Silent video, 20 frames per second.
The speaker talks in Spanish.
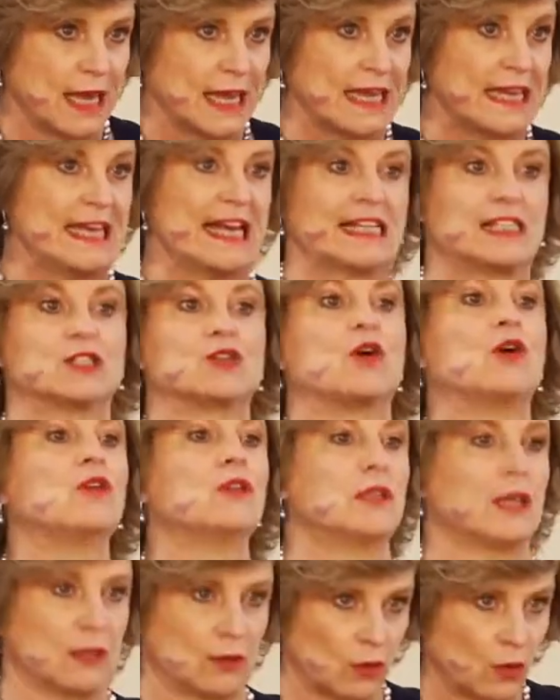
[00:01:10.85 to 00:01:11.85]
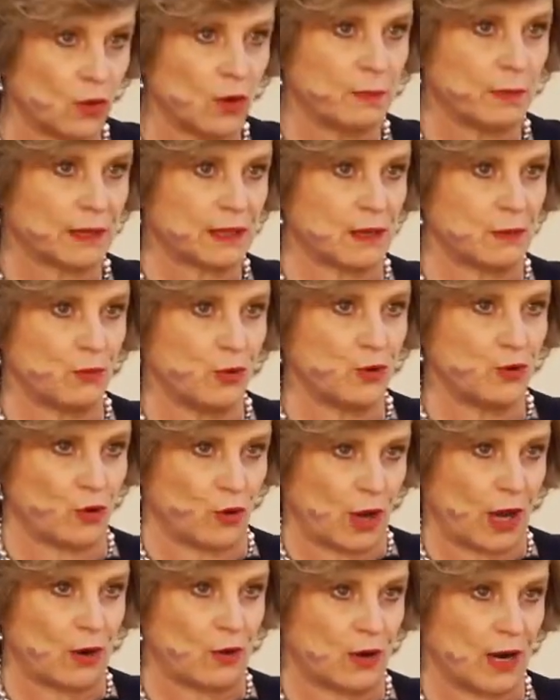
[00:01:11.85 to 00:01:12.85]
y esconde todo el patrimonio
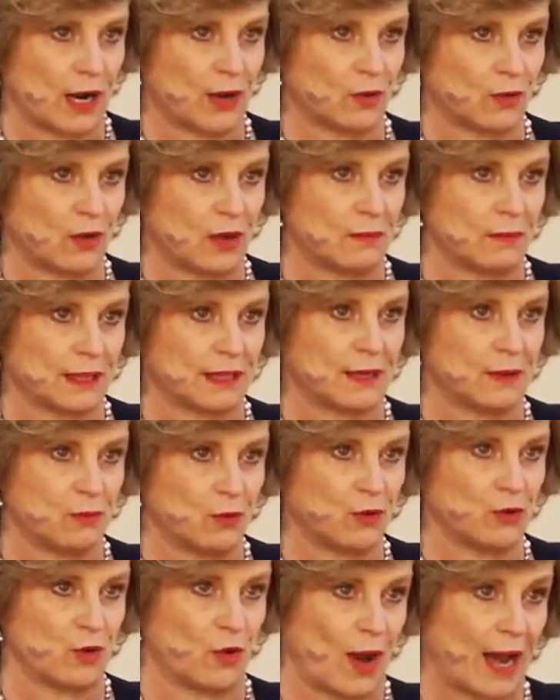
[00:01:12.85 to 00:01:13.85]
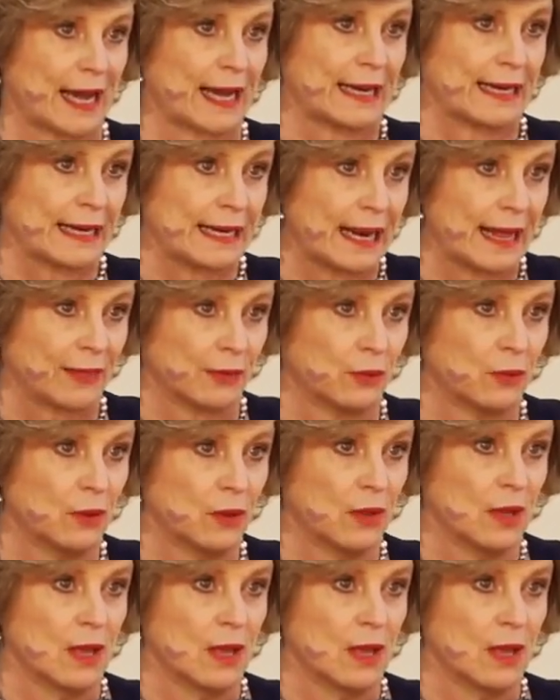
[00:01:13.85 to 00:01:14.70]
que a lo largo del matrimonio ha generado,